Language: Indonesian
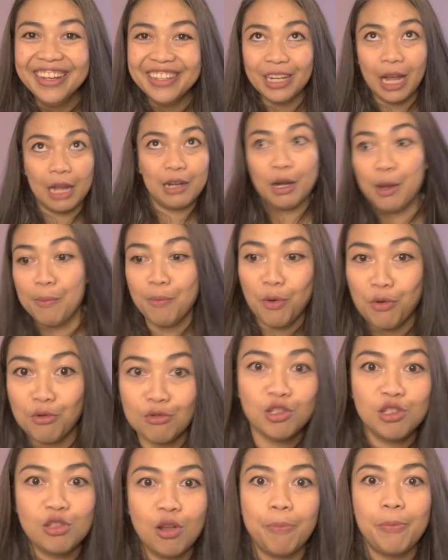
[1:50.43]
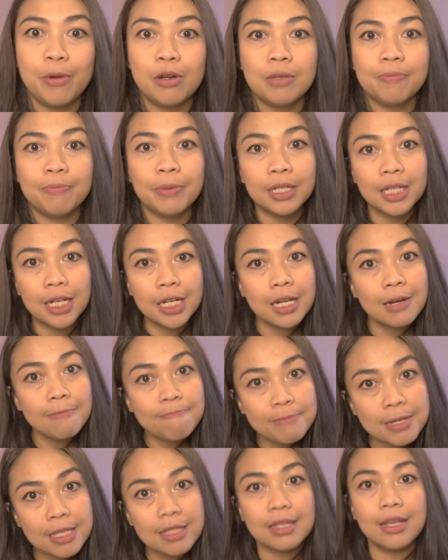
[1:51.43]
karena mau cepat-cepat dia
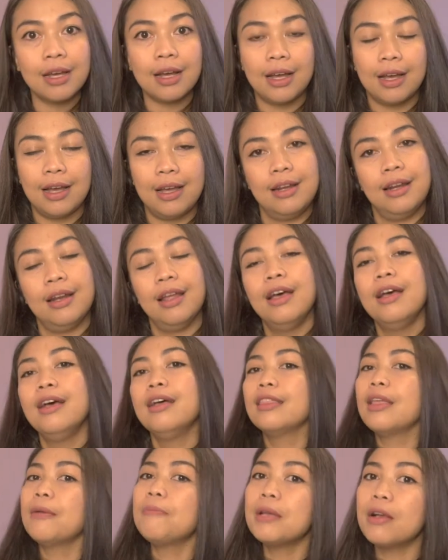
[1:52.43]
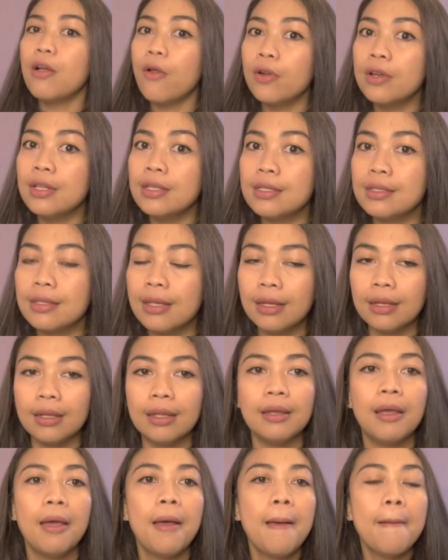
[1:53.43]
dapat ya kan tapi kalau di
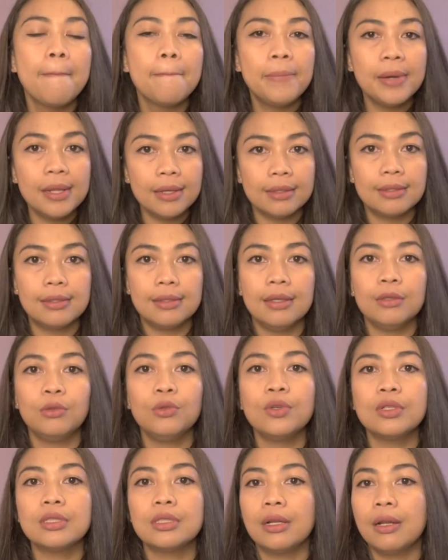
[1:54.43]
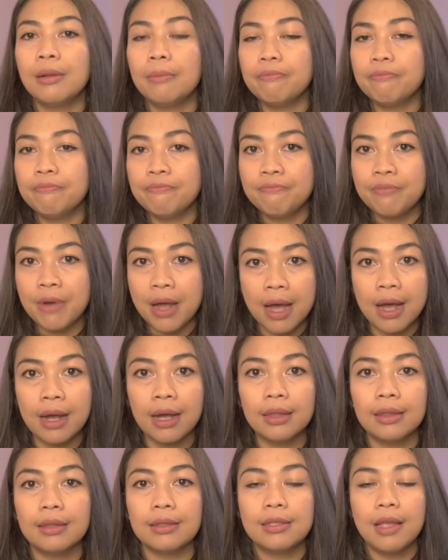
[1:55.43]
sini please itu ngeselin
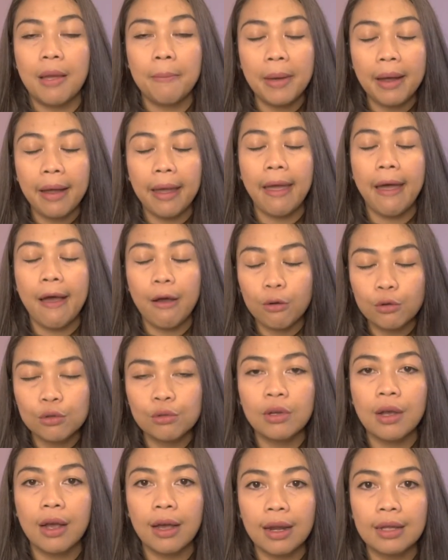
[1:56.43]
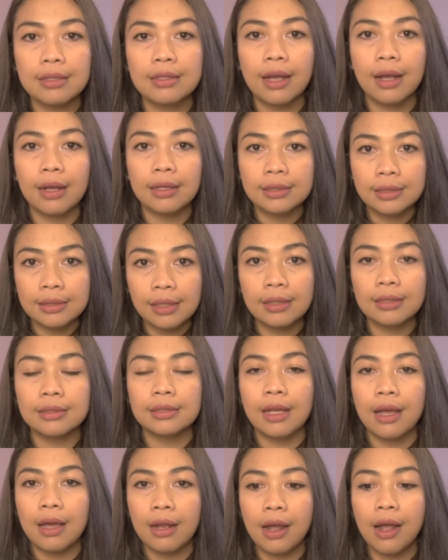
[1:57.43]
banget sama kayak aku juga ngerasa kesel
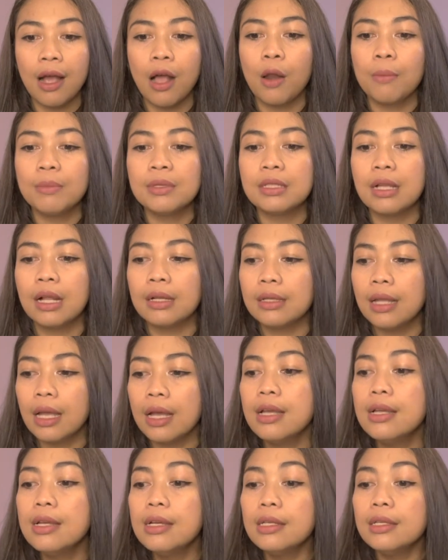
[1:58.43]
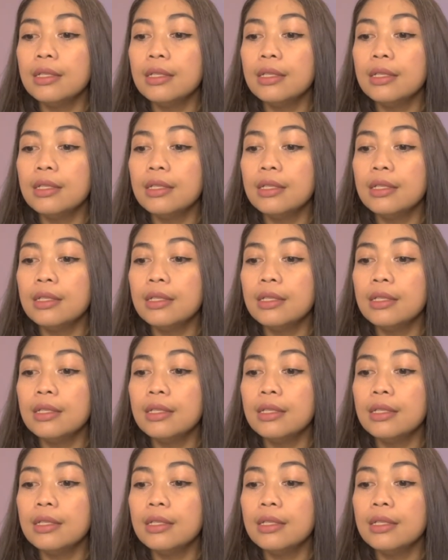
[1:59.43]
sekarang kalau misalnya